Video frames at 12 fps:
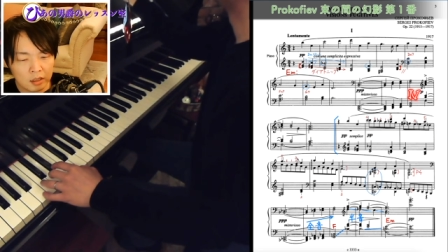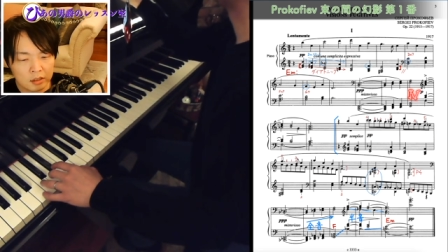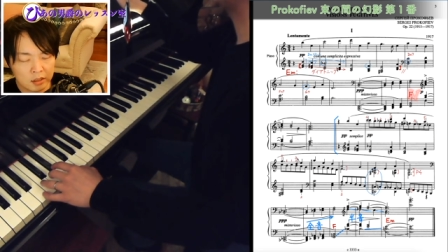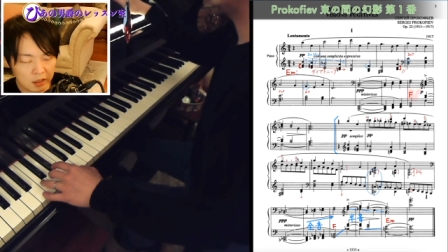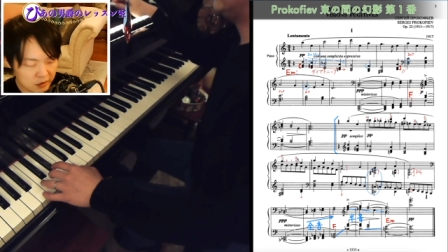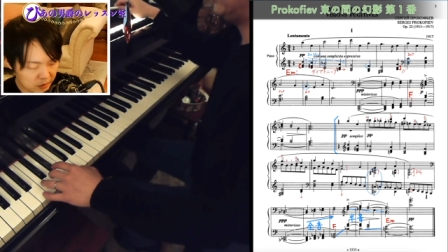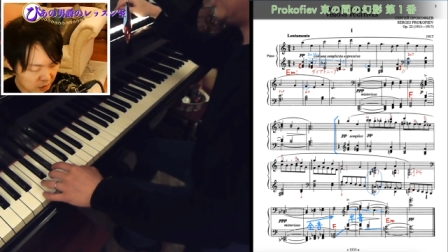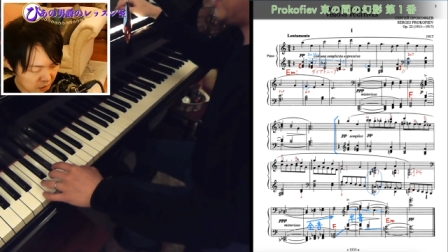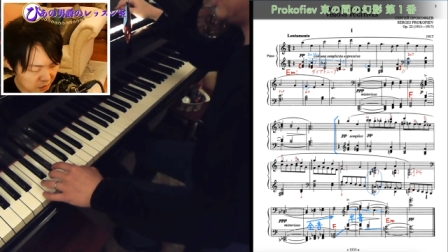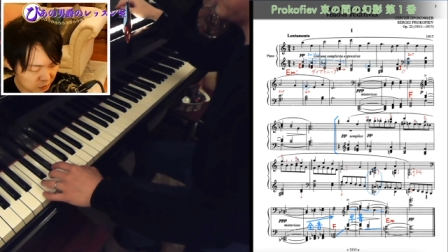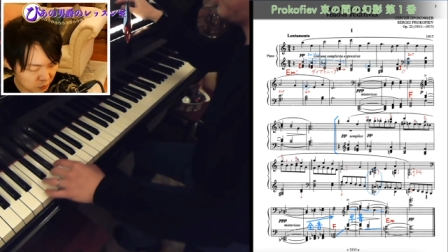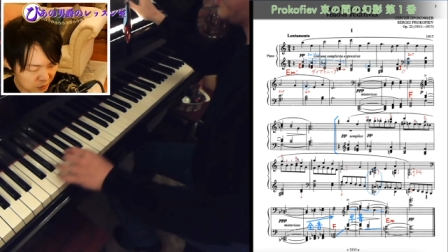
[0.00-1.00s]
しかしな
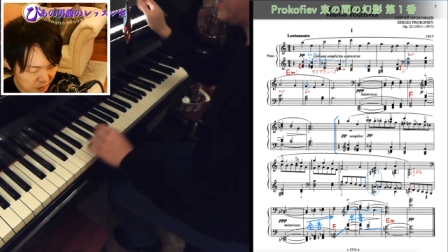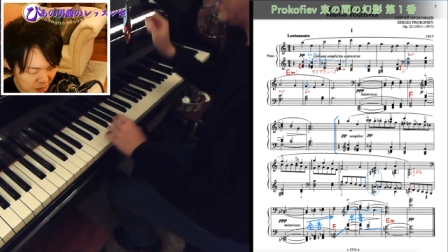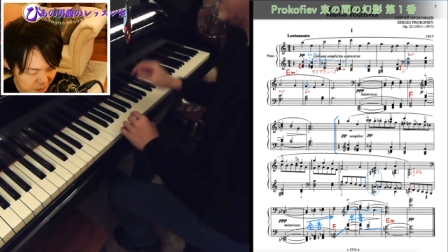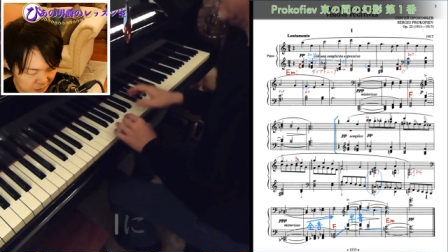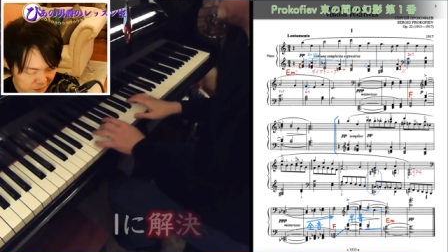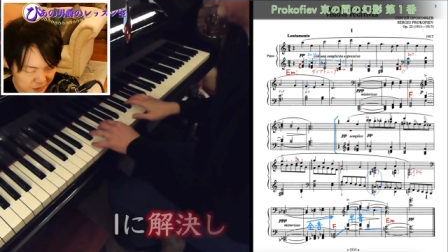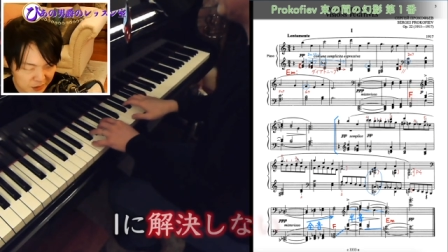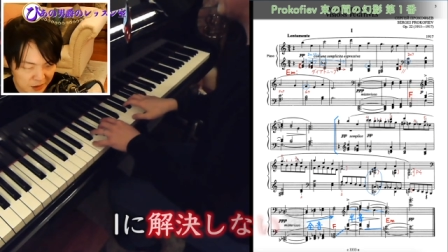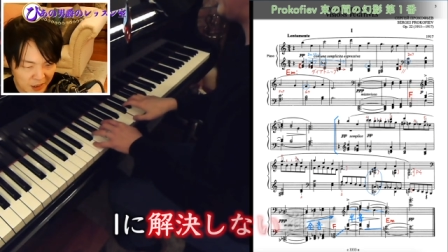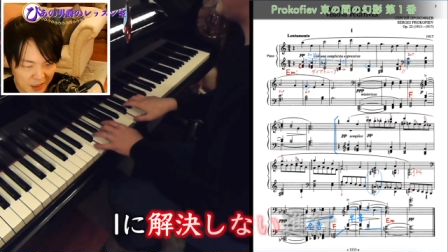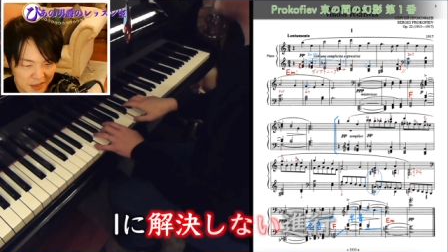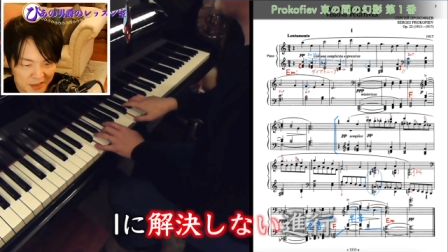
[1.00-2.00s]
がらそれが1に
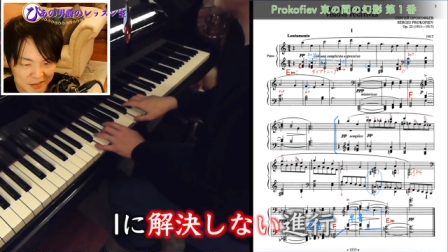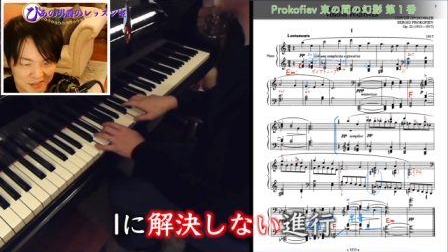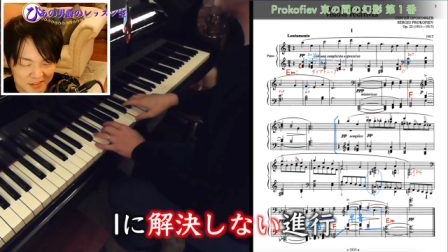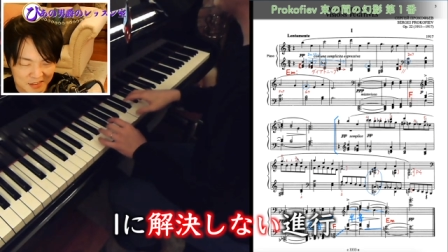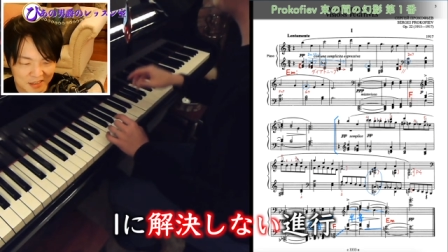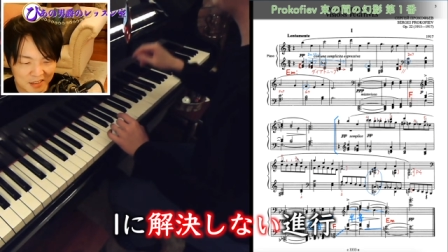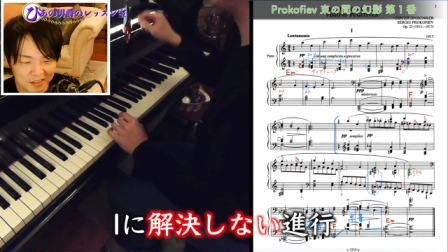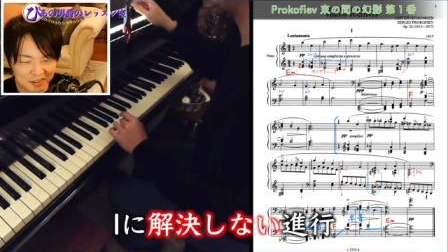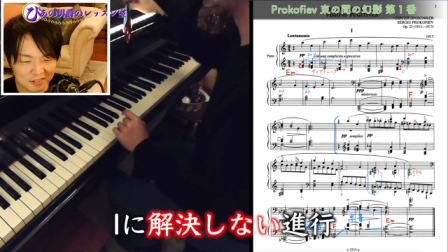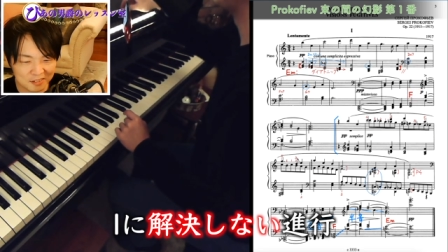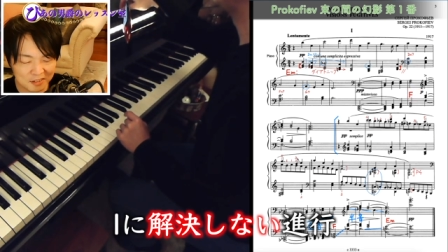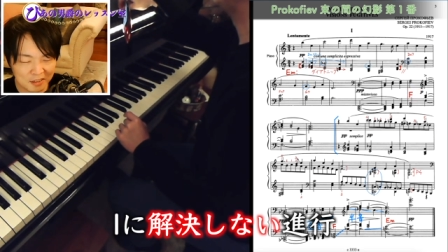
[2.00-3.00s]
解決しないって
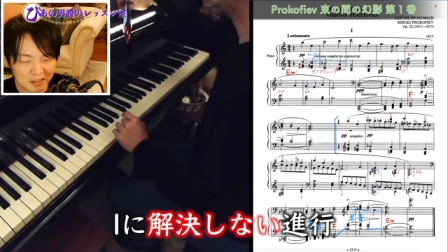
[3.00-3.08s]
いう